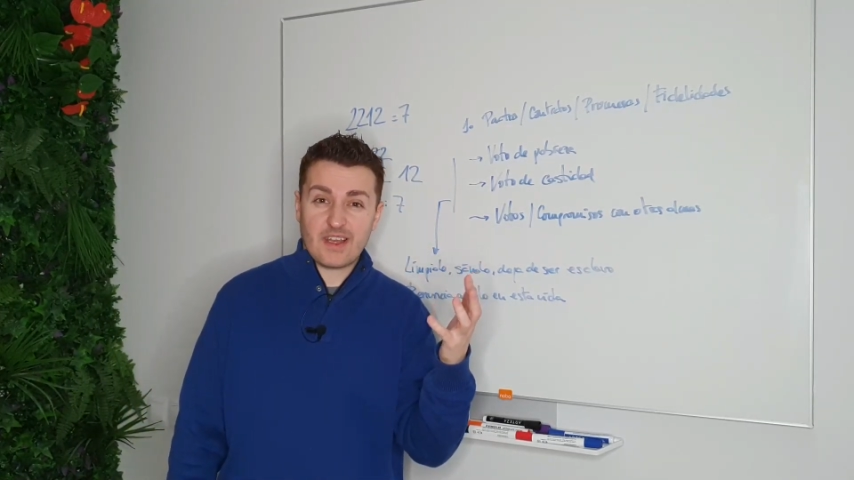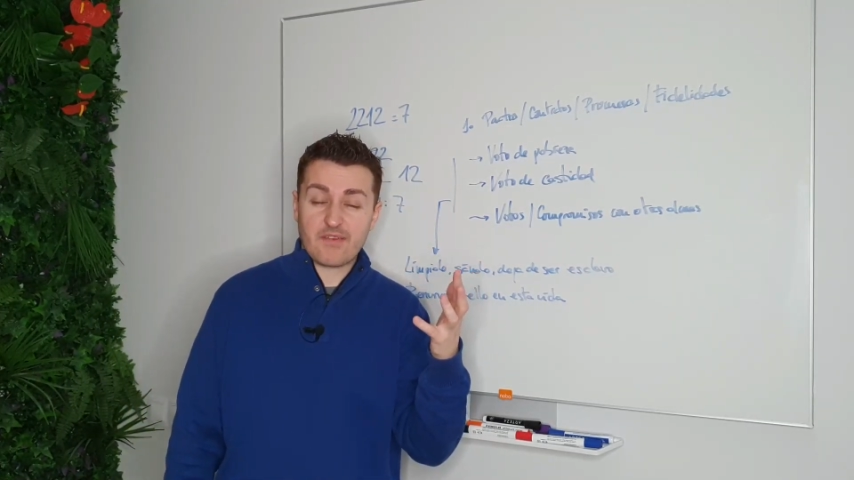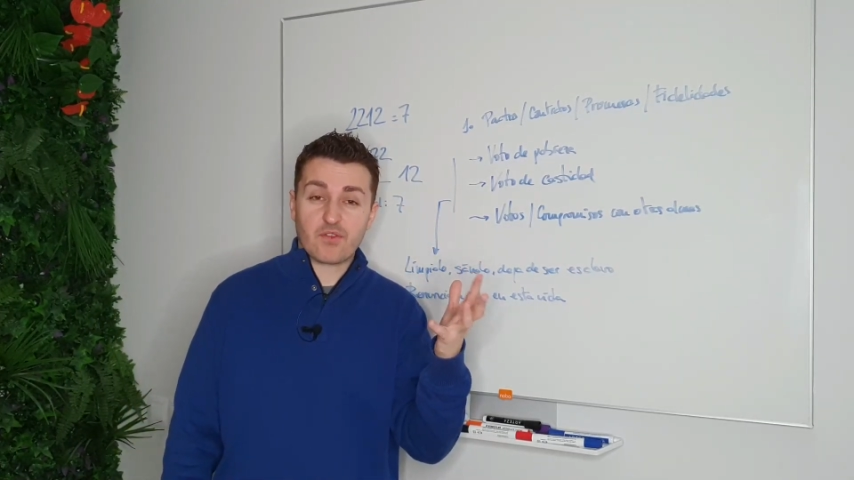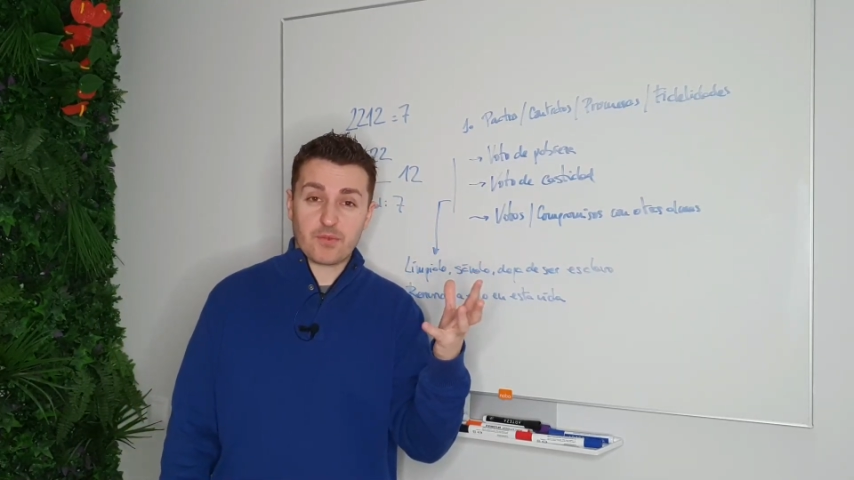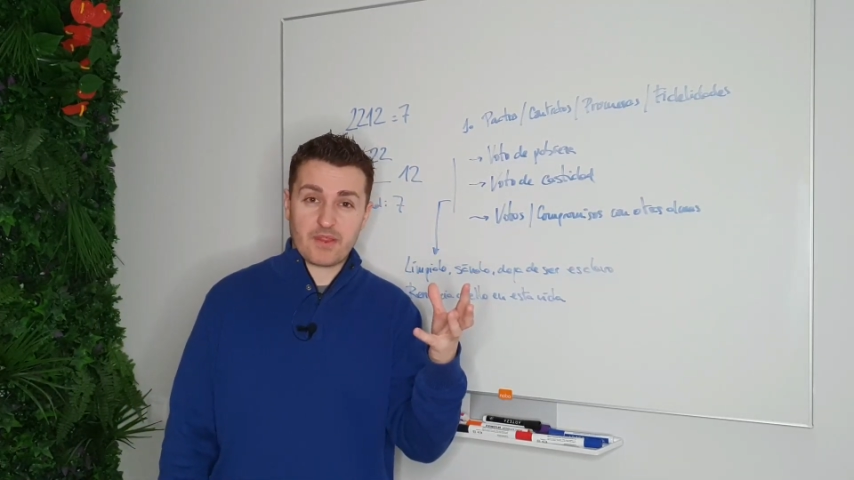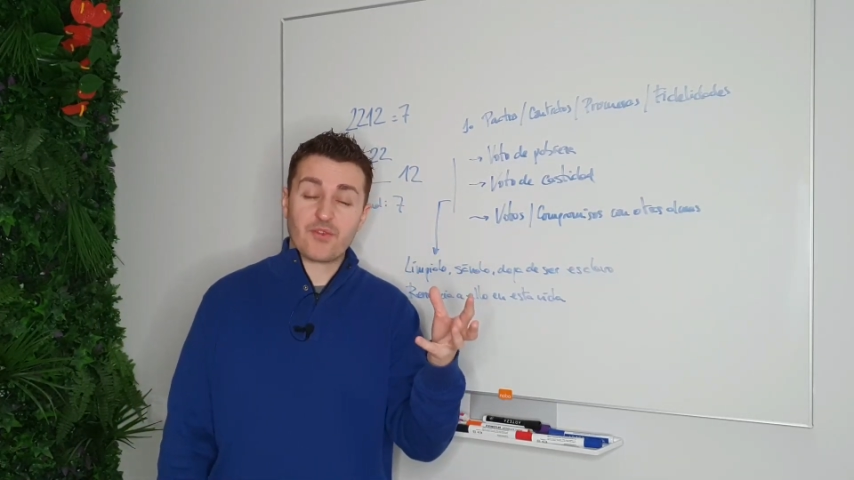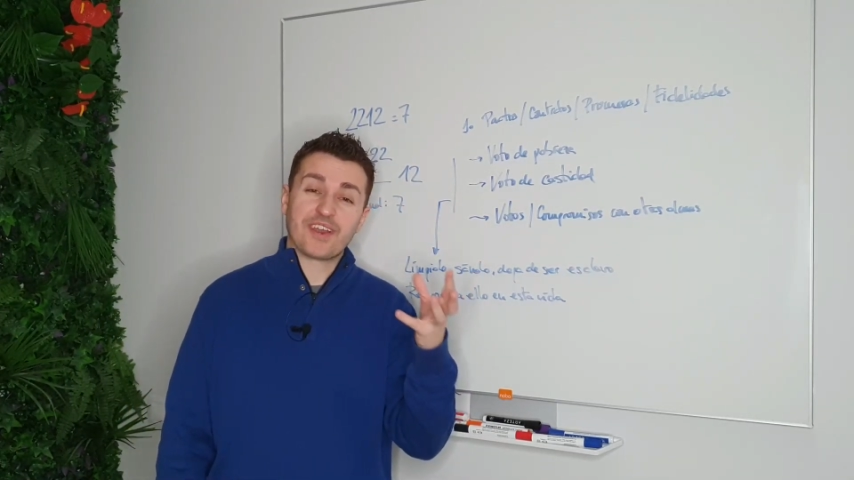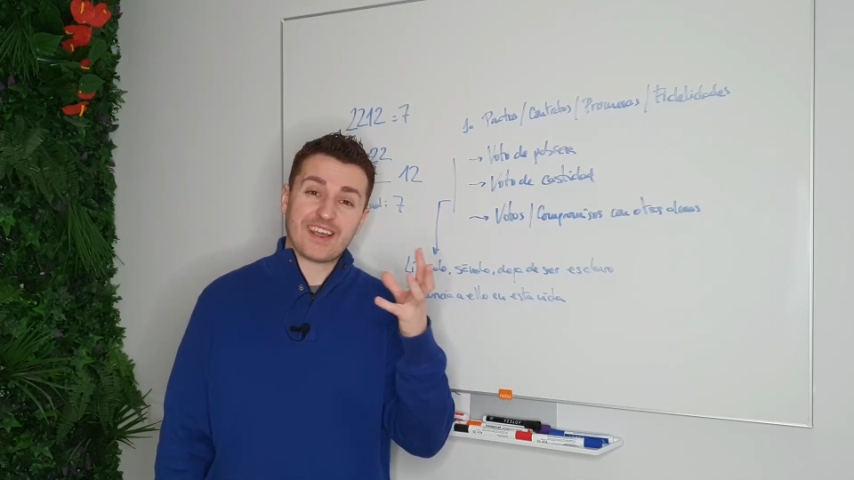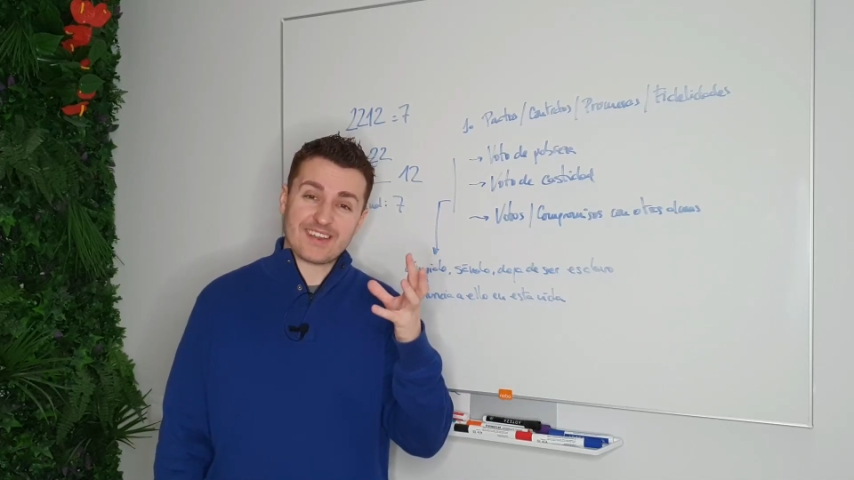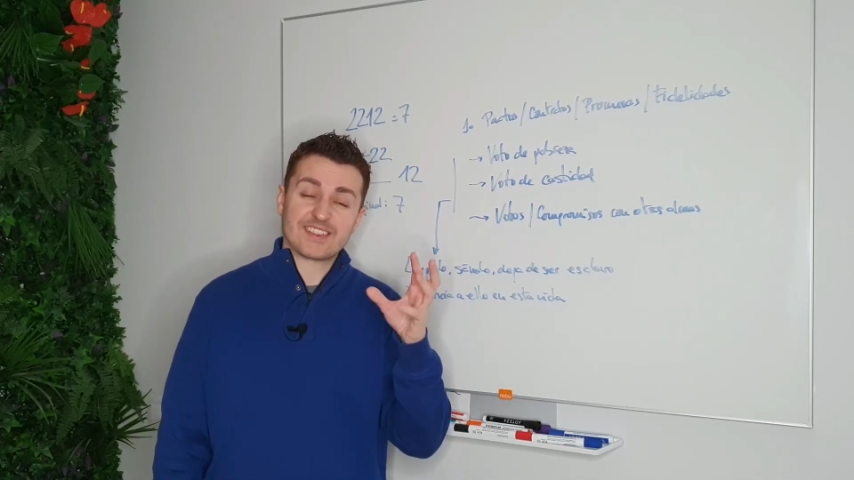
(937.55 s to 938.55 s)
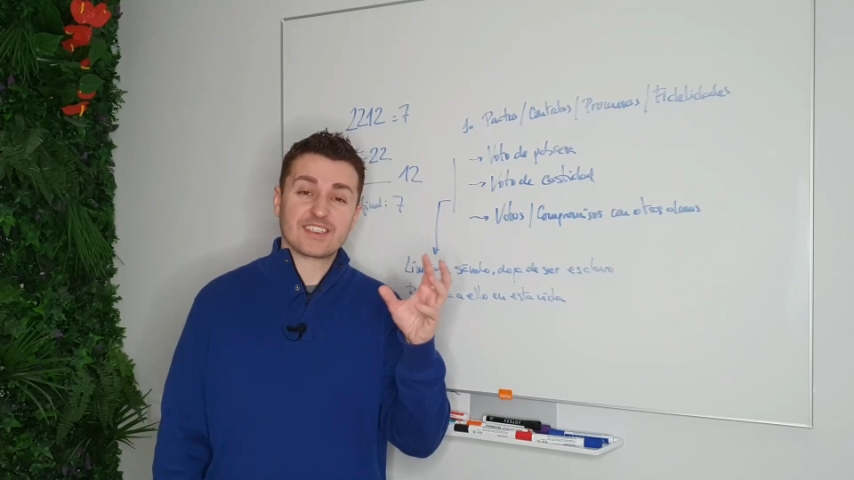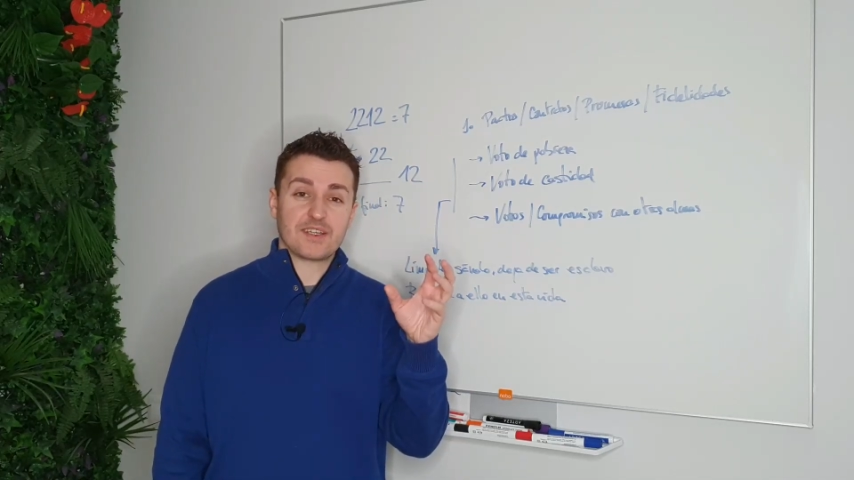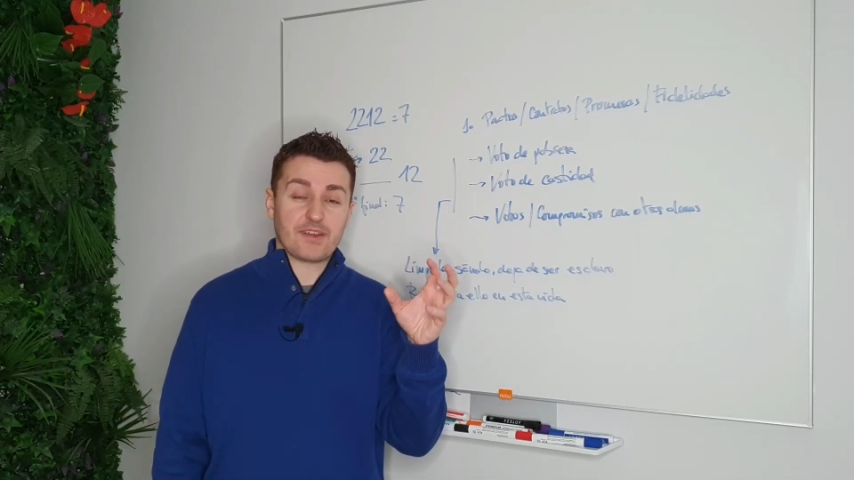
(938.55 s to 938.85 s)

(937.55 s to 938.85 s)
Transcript: de la información que arrastras